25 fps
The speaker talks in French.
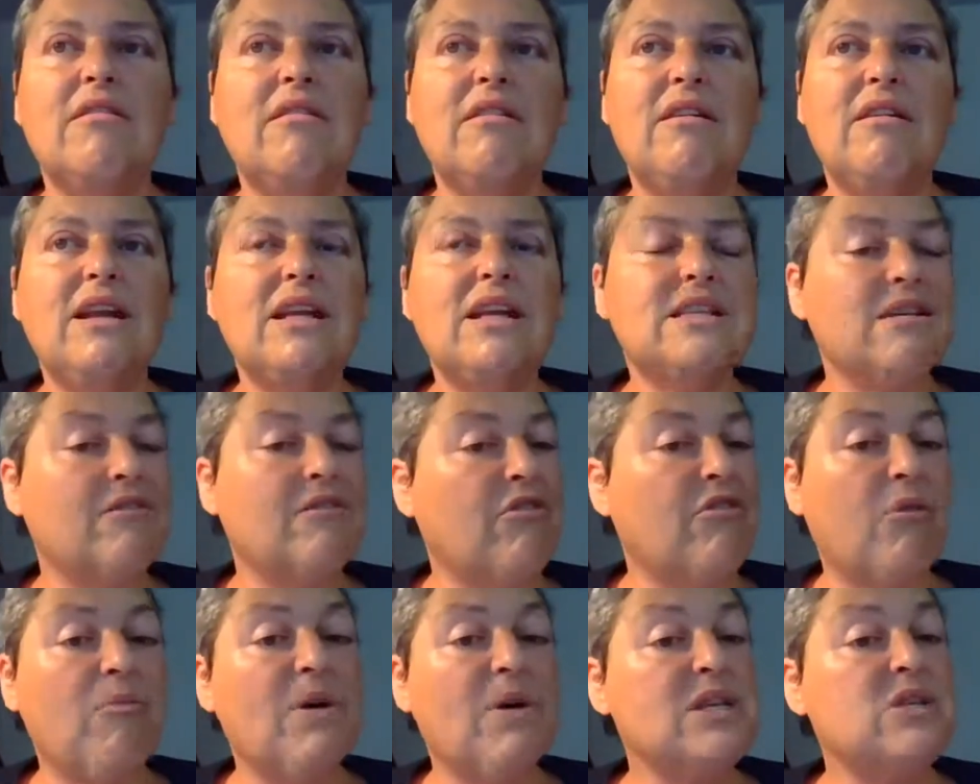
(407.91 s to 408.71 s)
les
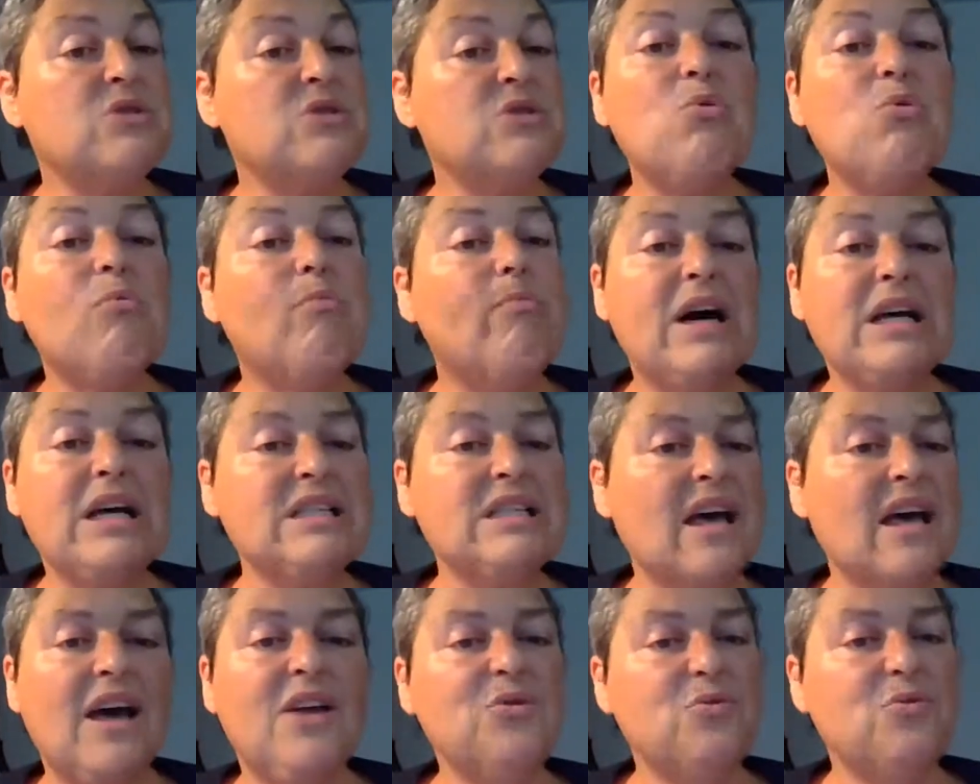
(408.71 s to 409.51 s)
informations
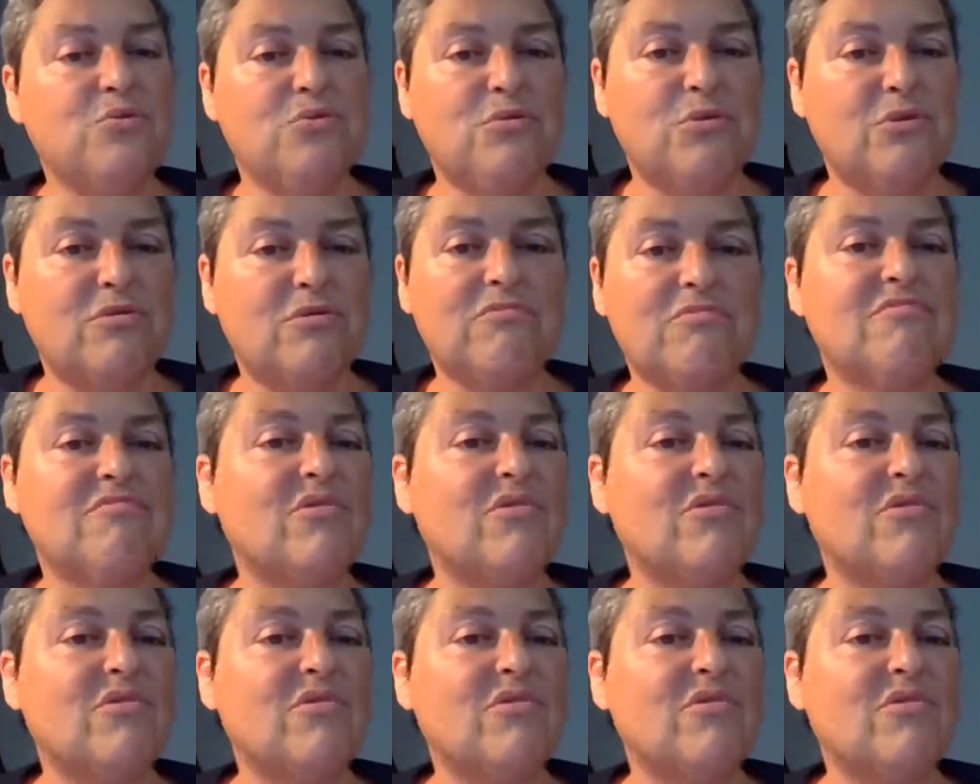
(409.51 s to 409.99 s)
passent à nouveau.